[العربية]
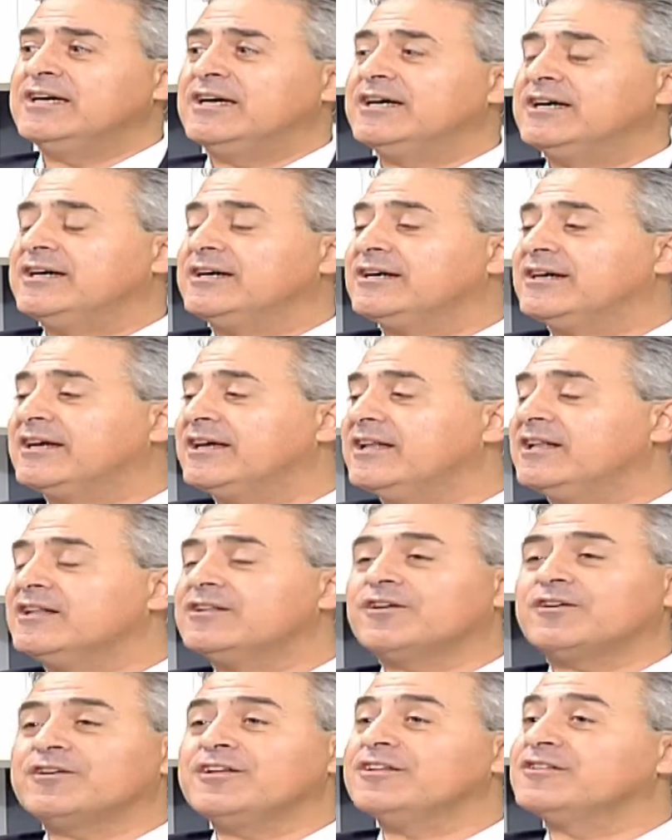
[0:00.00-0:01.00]
آه، كل
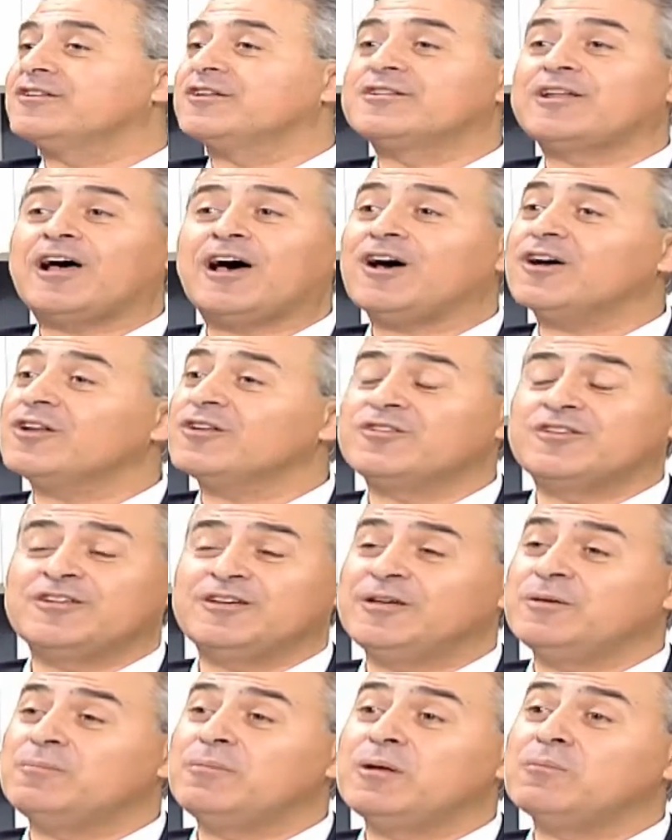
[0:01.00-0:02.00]
طريقه
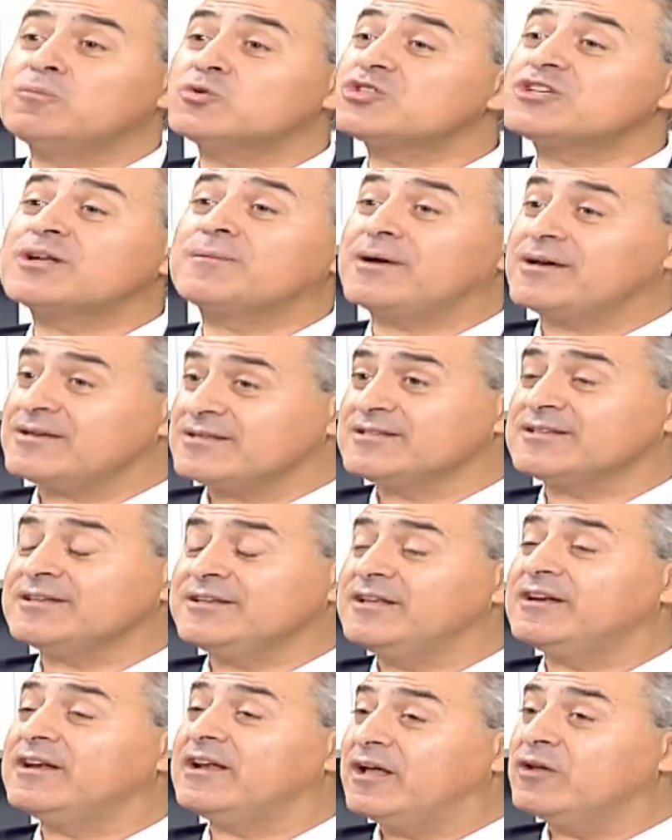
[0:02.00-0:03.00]
التعاطي بالمجتمع
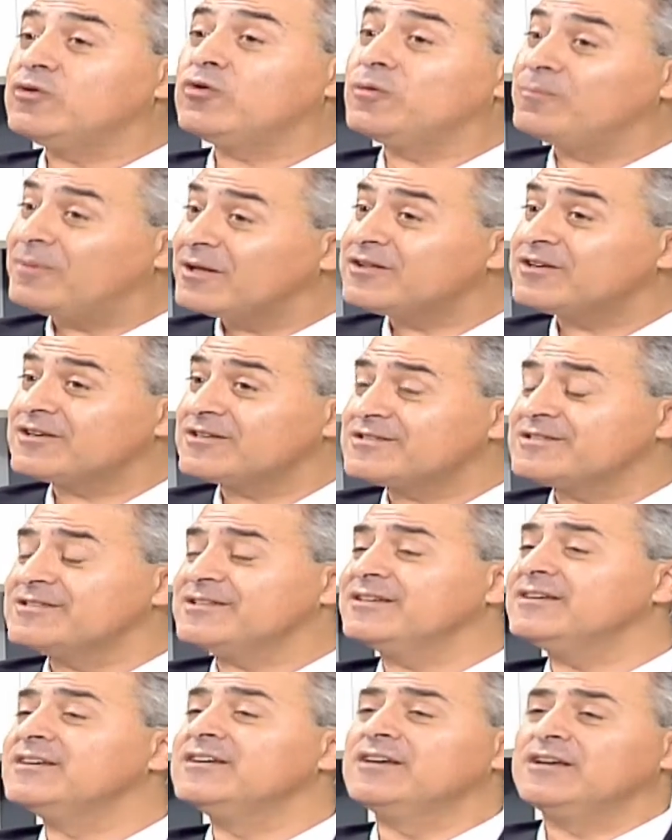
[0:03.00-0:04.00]
الصغير لانه
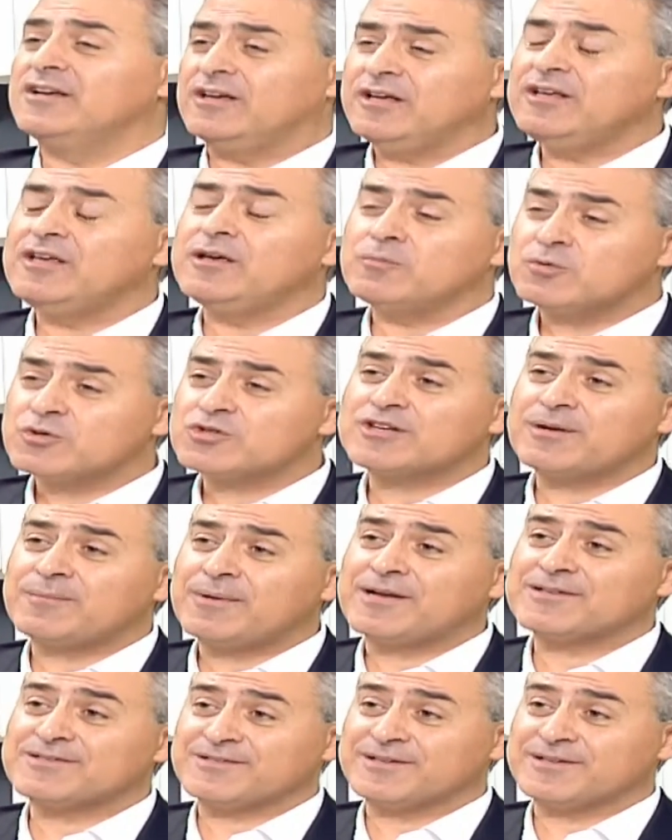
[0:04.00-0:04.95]
المدرسه هي مجتمع